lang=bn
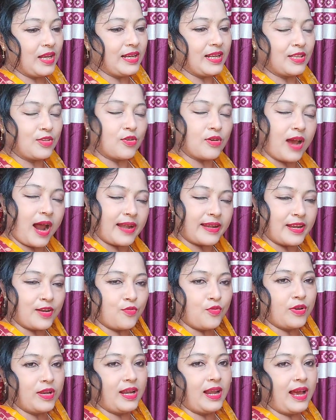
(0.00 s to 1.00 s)
এটা তো
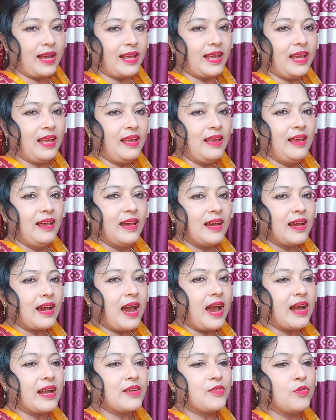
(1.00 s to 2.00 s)
কাঠের খড়ি লাগে
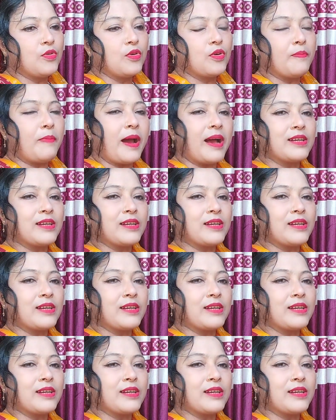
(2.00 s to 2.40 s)
কাঠ হোক